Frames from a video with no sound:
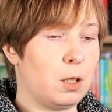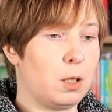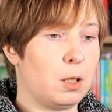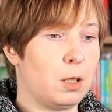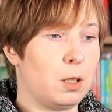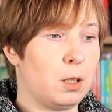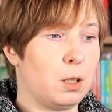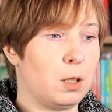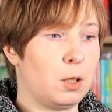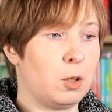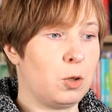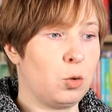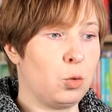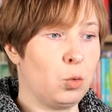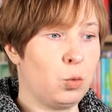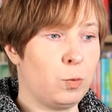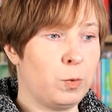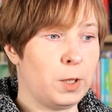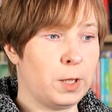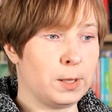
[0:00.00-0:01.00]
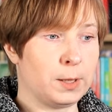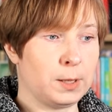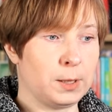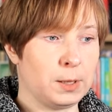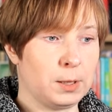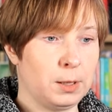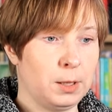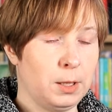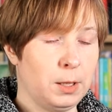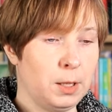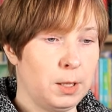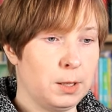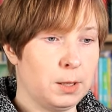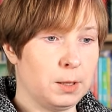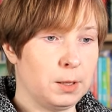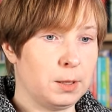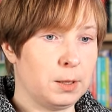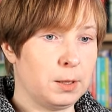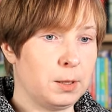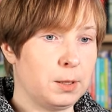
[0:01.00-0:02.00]
а, у вас
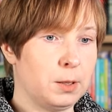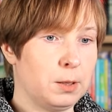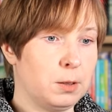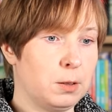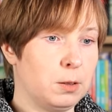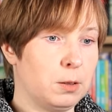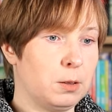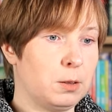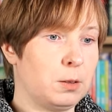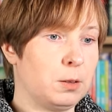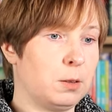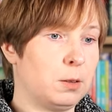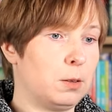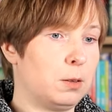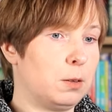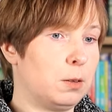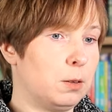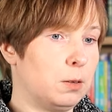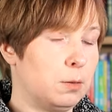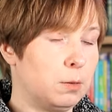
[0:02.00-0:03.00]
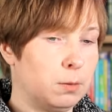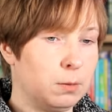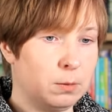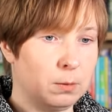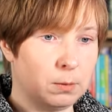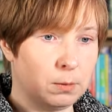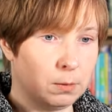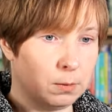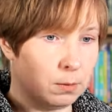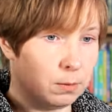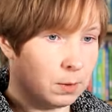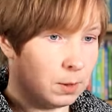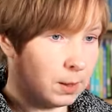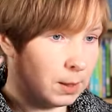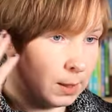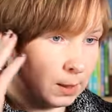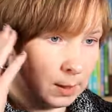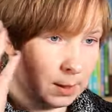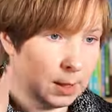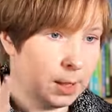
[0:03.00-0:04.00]
есть э,
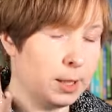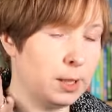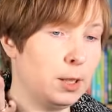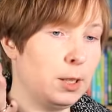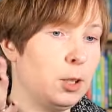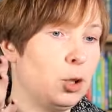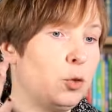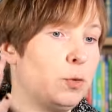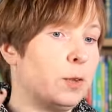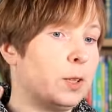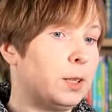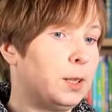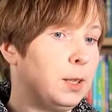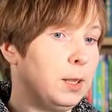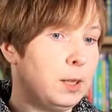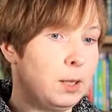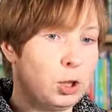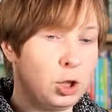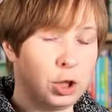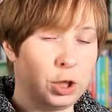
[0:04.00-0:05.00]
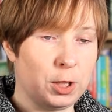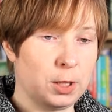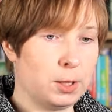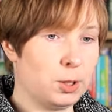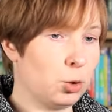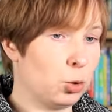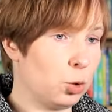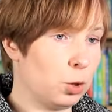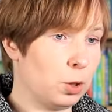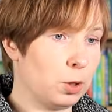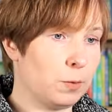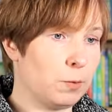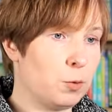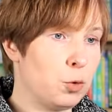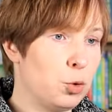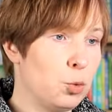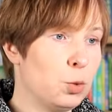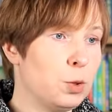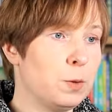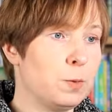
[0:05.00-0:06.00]
сознание, у вас есть шесть органов
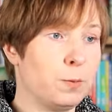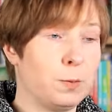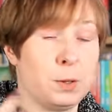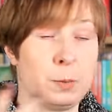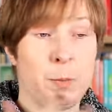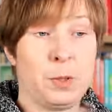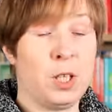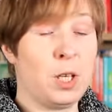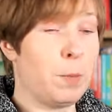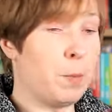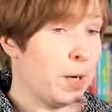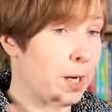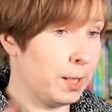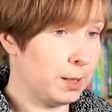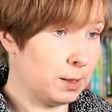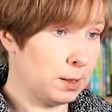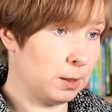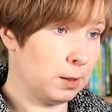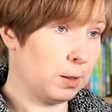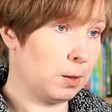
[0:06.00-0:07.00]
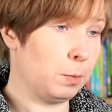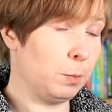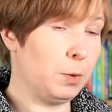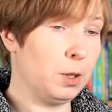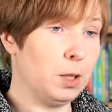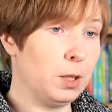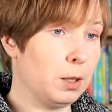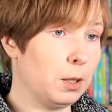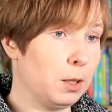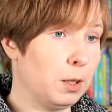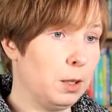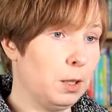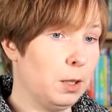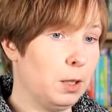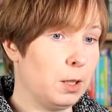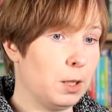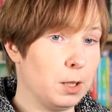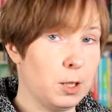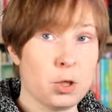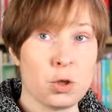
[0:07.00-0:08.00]
чувств, вы воспринимаете этот мир,
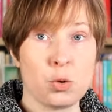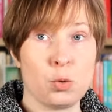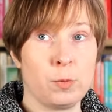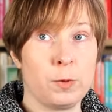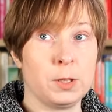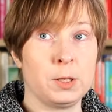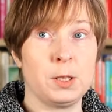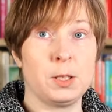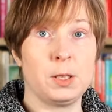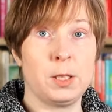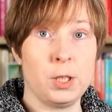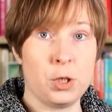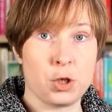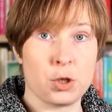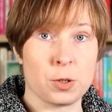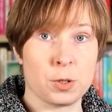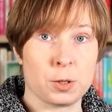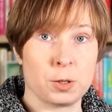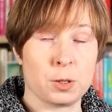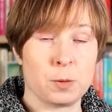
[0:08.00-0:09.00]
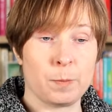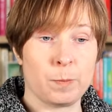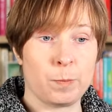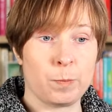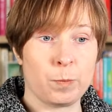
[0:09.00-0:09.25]
и, конечно, у вас есть личность.